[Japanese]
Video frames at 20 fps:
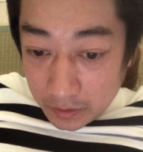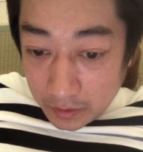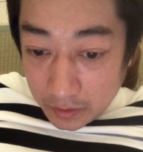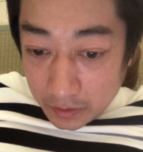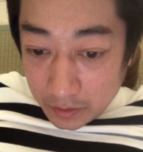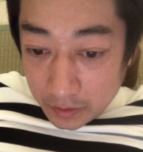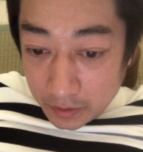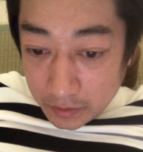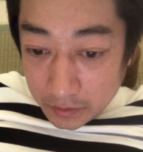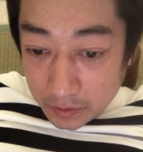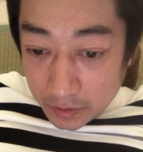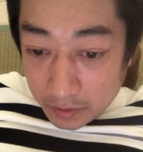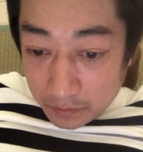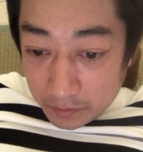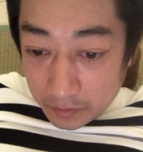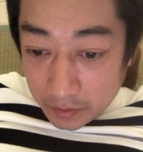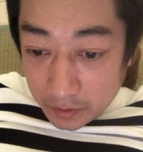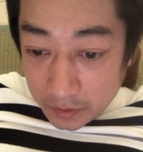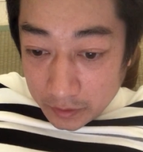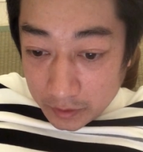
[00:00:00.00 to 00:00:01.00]
えー、現在
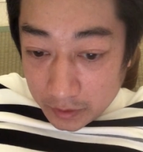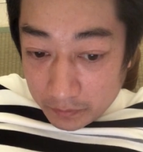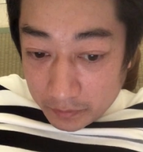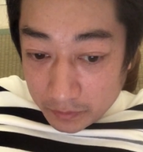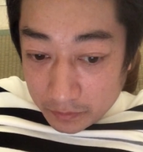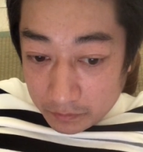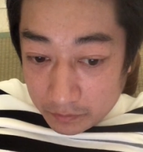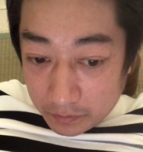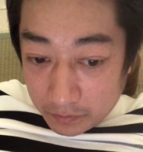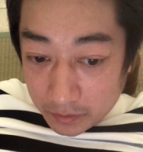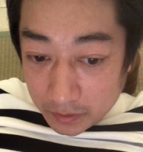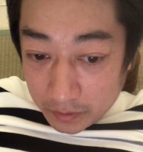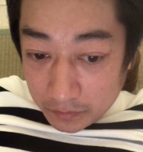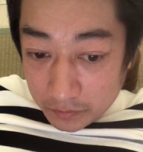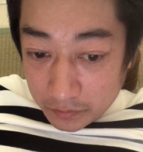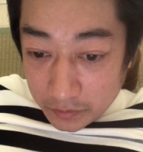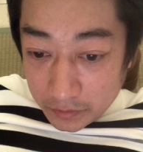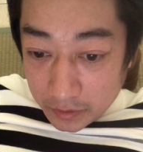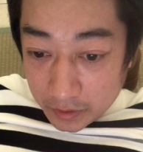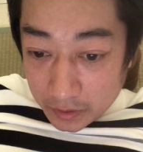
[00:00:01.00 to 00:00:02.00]
は電子タバコは若
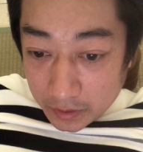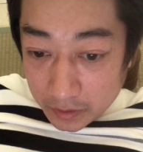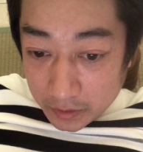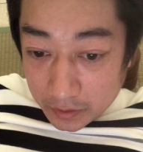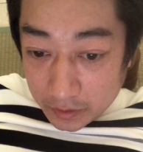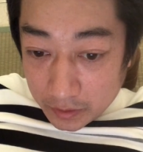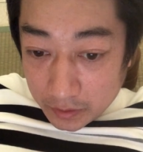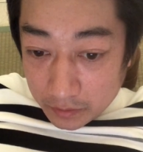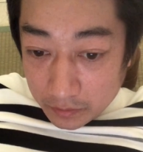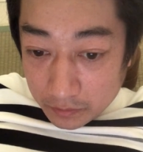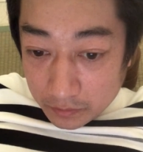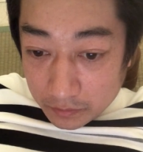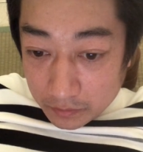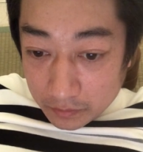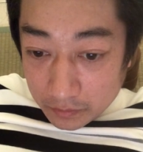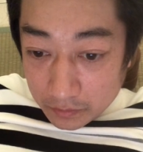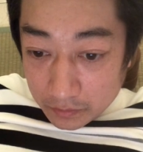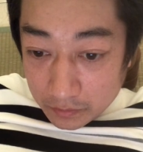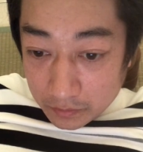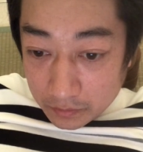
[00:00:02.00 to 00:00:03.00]
者に流行っていると。
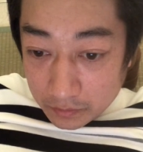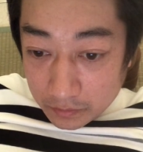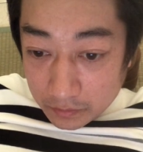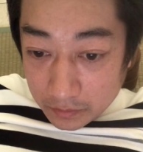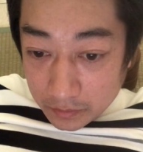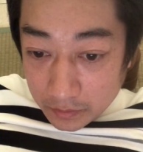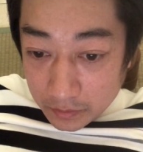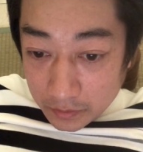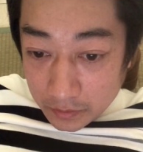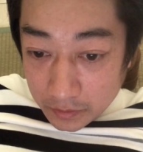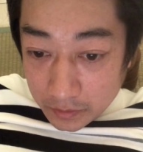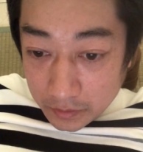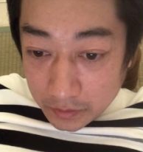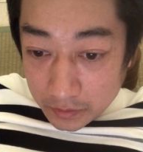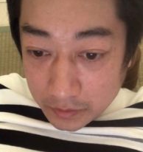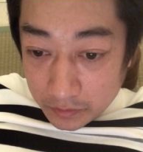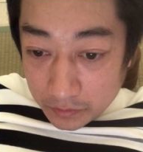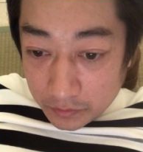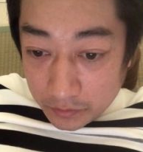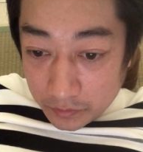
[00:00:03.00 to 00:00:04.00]

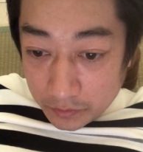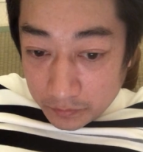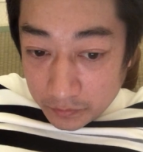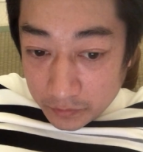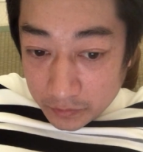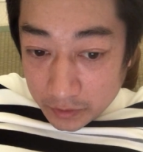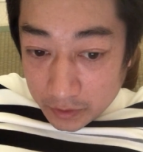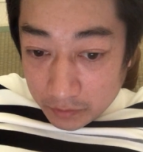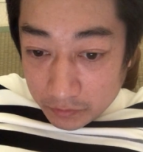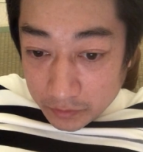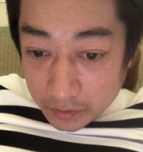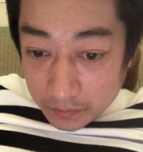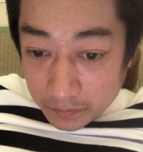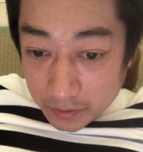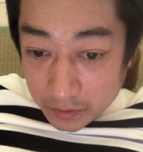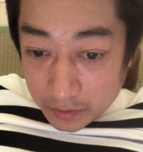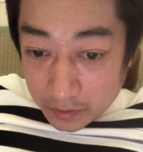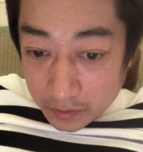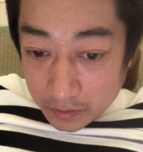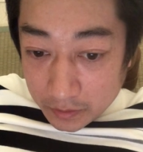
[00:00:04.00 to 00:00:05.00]
市場の4分の3を占
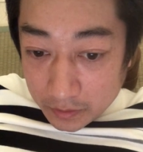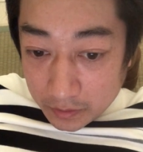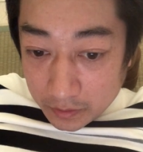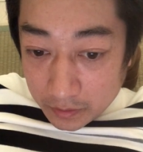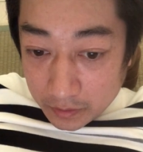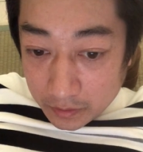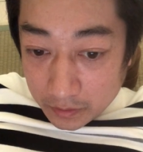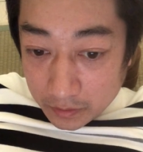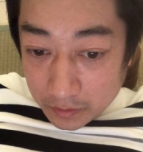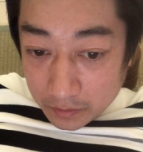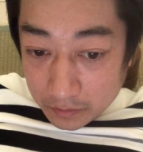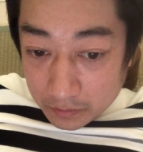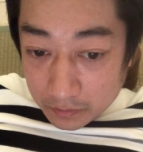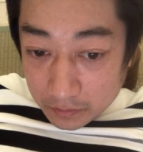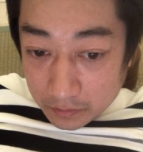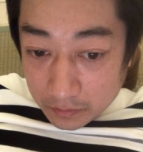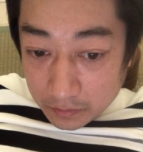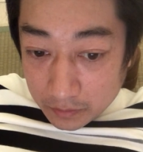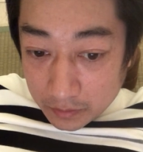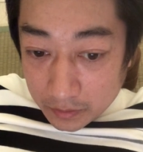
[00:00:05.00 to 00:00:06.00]
めていて、と。
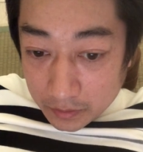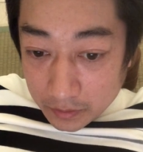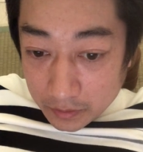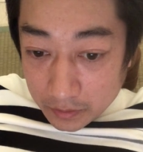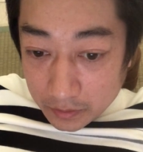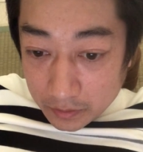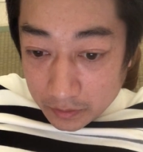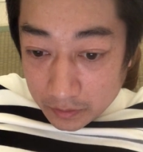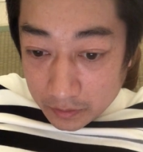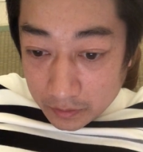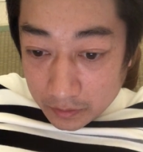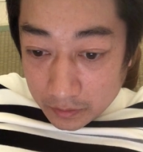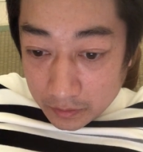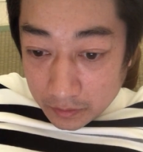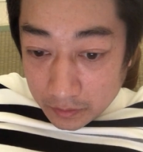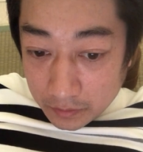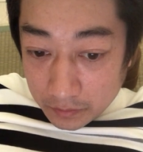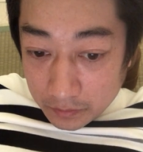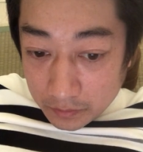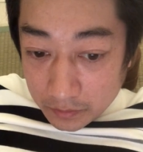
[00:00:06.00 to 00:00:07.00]
はい。
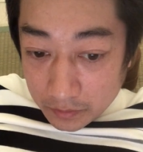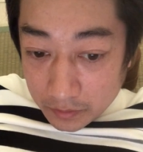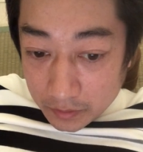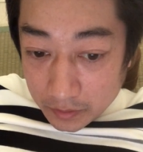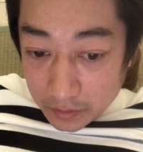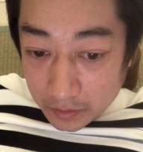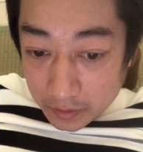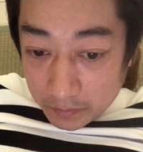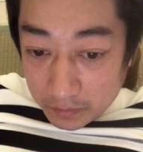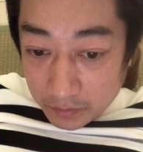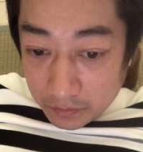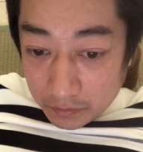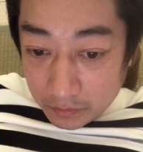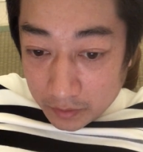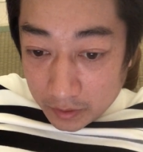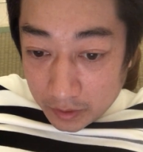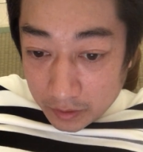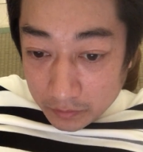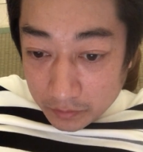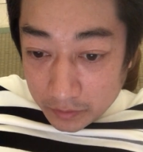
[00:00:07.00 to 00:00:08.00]

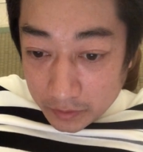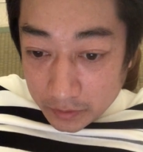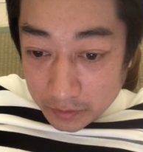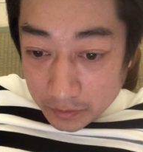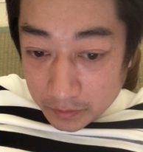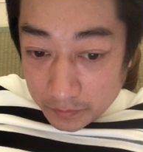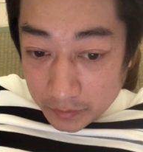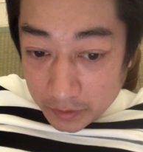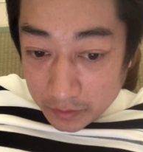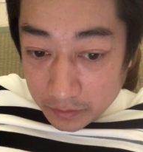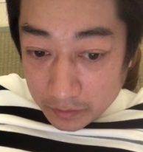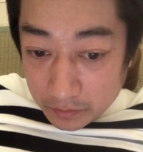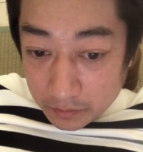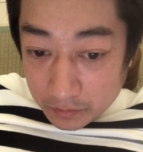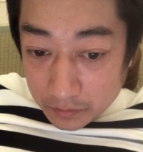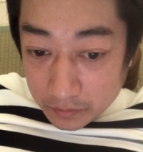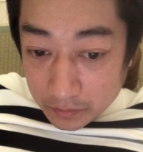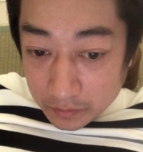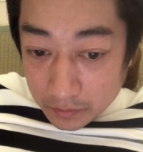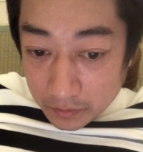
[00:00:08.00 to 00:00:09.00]
タバコカートリッジは
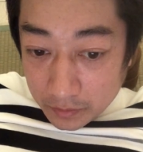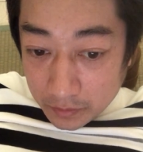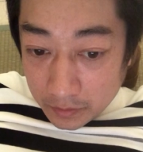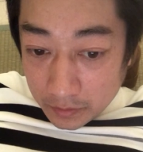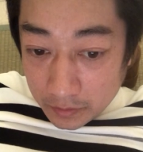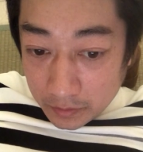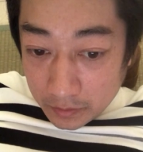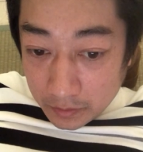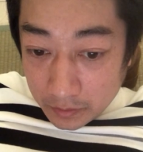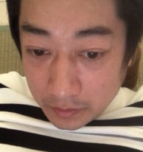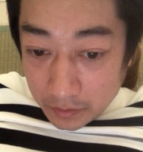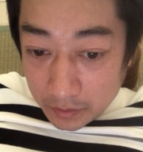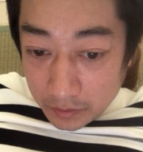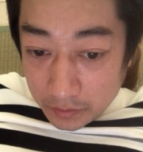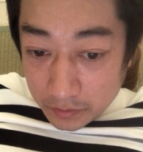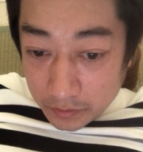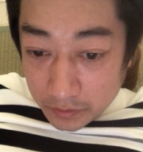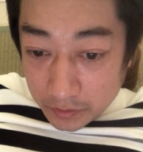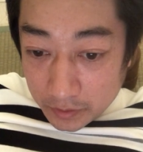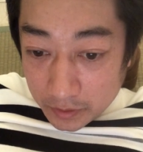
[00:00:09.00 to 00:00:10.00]
メントールで
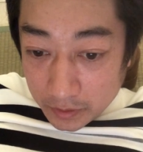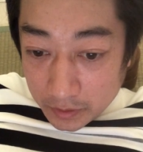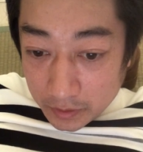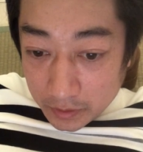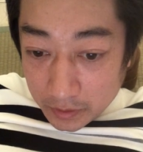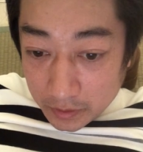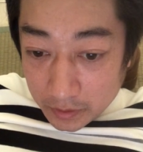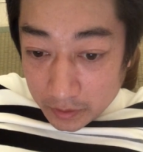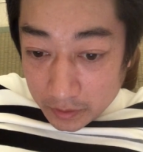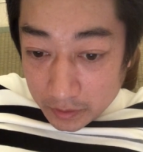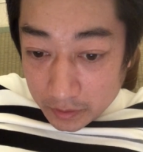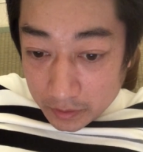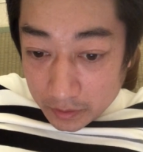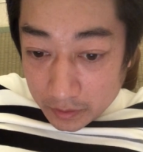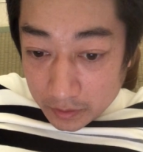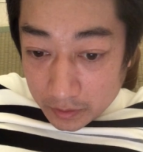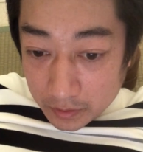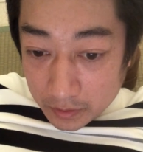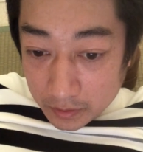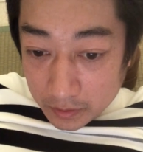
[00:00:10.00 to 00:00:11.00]
入手でき、
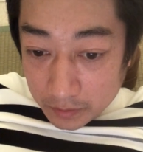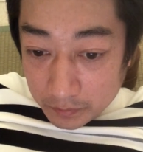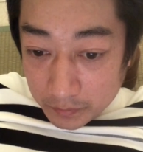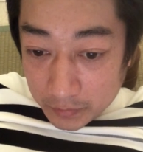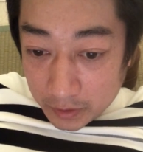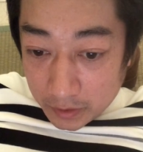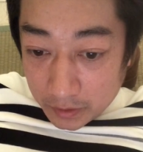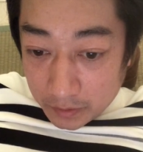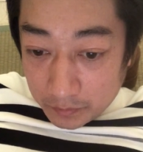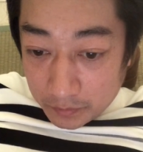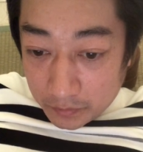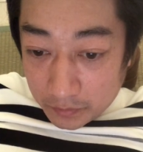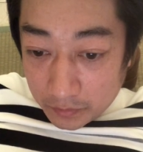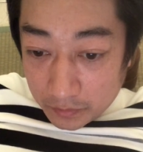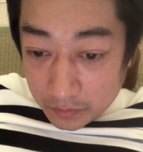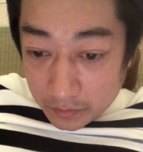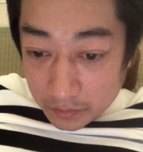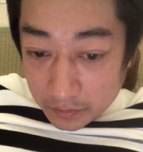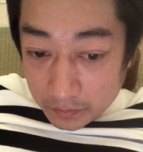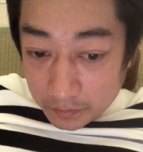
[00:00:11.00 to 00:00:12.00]
えー、
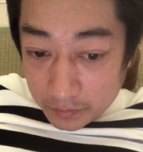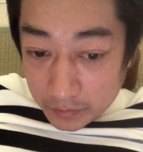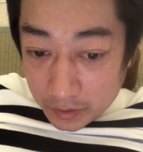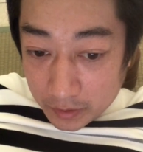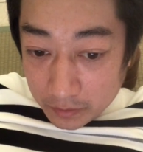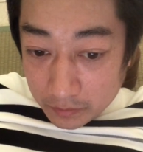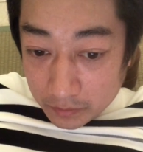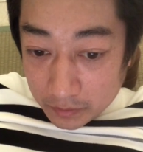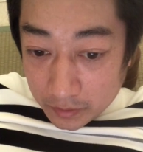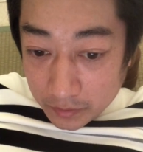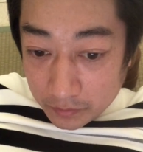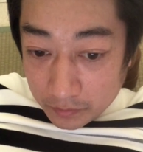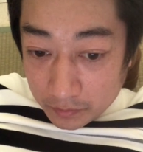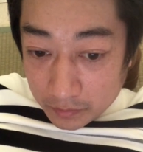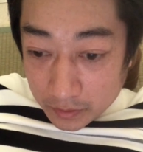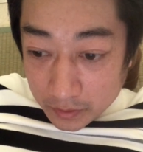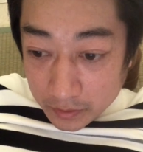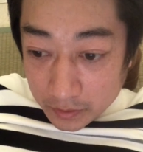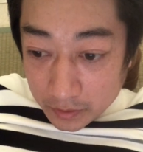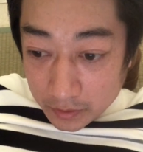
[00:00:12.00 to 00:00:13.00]
マーボロブランドが強
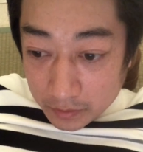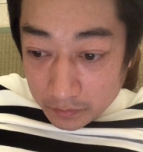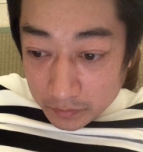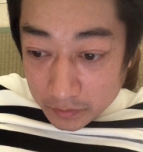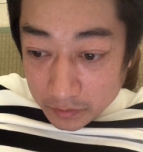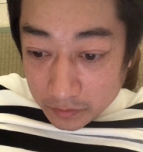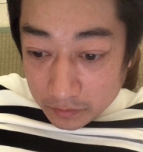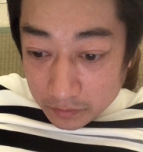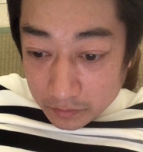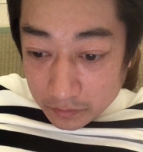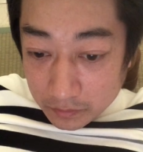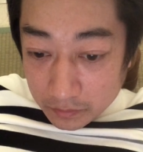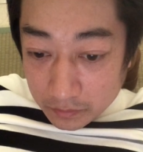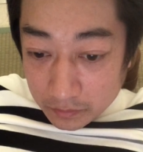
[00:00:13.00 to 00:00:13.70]
化できますと。